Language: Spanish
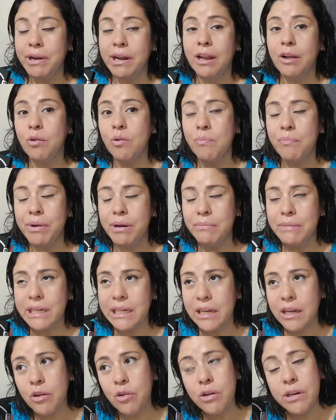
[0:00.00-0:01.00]
La compré en
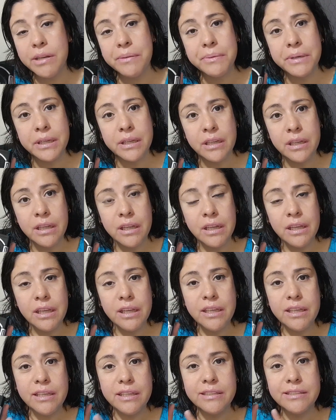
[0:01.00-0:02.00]
Mercado Libre
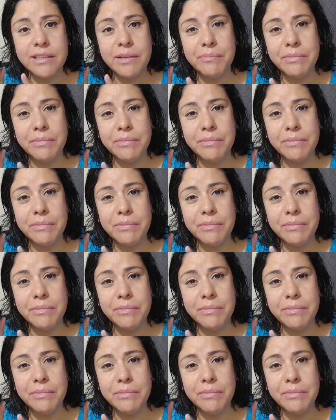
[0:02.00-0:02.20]
y se